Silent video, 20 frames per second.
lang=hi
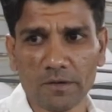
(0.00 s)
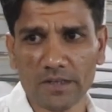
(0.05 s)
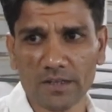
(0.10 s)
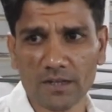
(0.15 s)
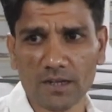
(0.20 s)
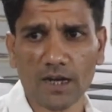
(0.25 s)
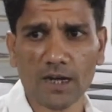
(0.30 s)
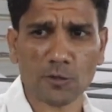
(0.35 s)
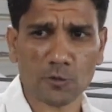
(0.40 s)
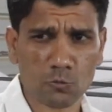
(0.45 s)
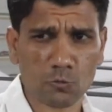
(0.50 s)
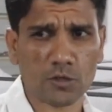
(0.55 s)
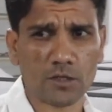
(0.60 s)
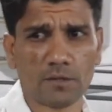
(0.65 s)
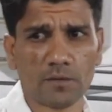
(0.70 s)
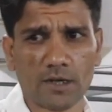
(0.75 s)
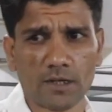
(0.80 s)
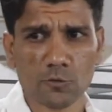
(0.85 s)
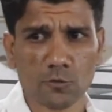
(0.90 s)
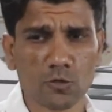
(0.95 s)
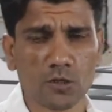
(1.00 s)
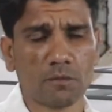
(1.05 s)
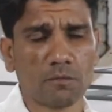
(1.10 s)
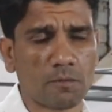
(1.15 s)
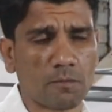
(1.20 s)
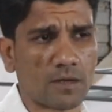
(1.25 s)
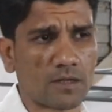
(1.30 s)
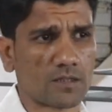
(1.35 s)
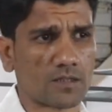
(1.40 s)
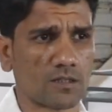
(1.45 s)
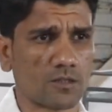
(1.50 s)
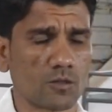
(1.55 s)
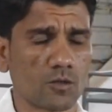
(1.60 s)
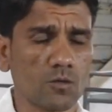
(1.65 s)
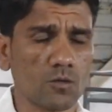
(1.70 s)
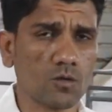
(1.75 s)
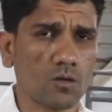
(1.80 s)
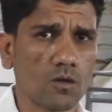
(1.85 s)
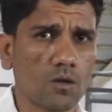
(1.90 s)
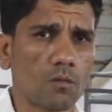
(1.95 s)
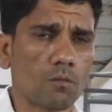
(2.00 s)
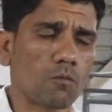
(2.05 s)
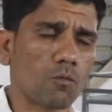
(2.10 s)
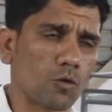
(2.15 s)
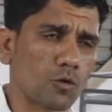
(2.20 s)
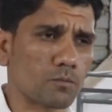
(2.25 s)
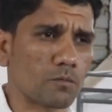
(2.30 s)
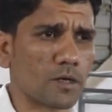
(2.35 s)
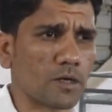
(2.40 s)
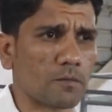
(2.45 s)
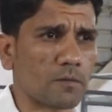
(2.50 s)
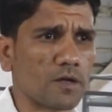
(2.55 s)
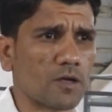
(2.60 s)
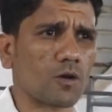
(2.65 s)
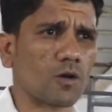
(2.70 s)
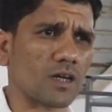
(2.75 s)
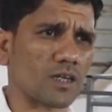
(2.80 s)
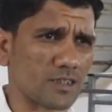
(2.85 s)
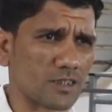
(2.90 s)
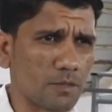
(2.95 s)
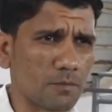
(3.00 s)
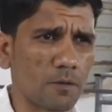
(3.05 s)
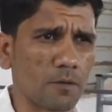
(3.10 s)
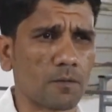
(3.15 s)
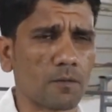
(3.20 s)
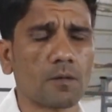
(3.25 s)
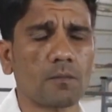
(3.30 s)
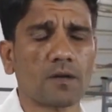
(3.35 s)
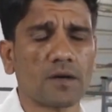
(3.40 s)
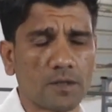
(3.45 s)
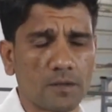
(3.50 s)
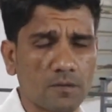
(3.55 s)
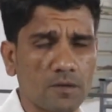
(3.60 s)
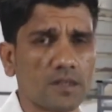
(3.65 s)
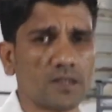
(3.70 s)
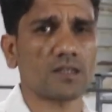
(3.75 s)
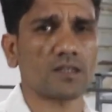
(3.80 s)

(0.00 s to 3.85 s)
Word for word: बड़े अंडू की अंडू की मैं बात करता हूँ बहुत बड़े बड़े और खस्सी में बड़े बड़े